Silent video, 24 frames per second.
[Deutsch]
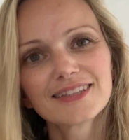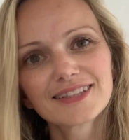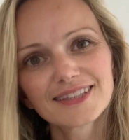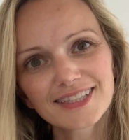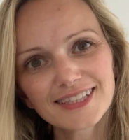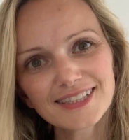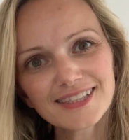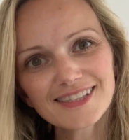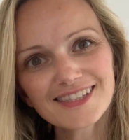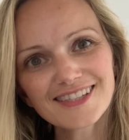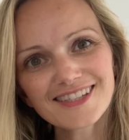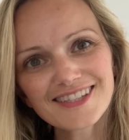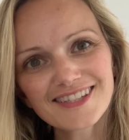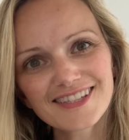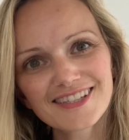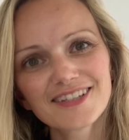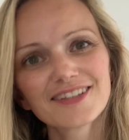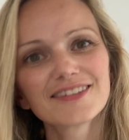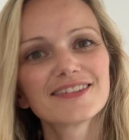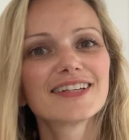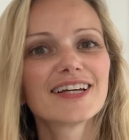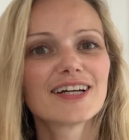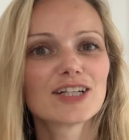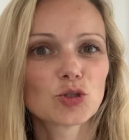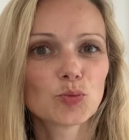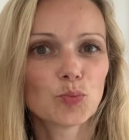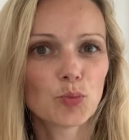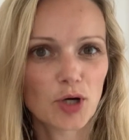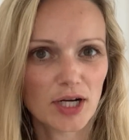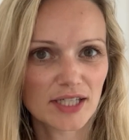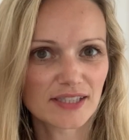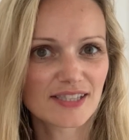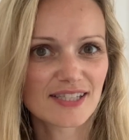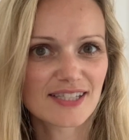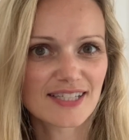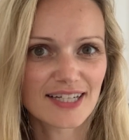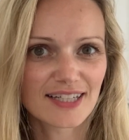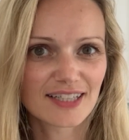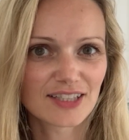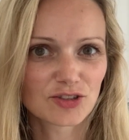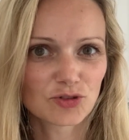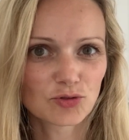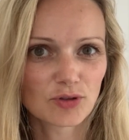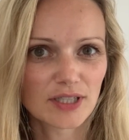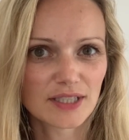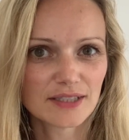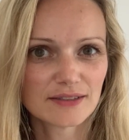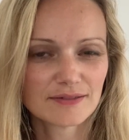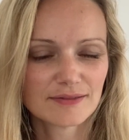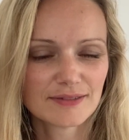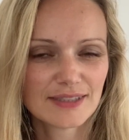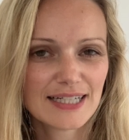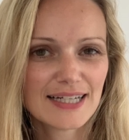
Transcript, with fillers: Drittens der Sportsektor.